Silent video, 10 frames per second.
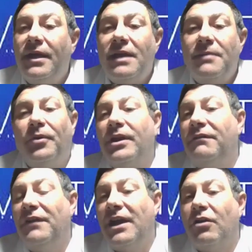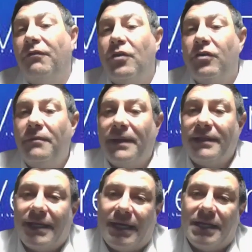y poder definir los flujos de
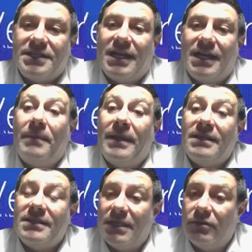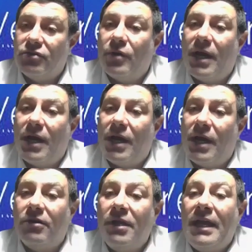pantalla, la experiencia de
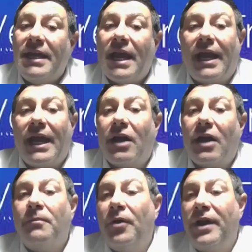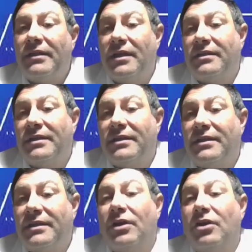usuario y agregar componentes,
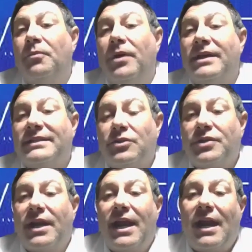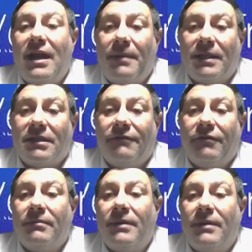tantos que lo puedes desarrollar en la
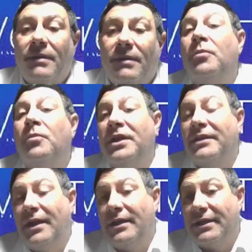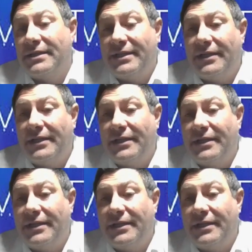plataforma como componentes de tercero.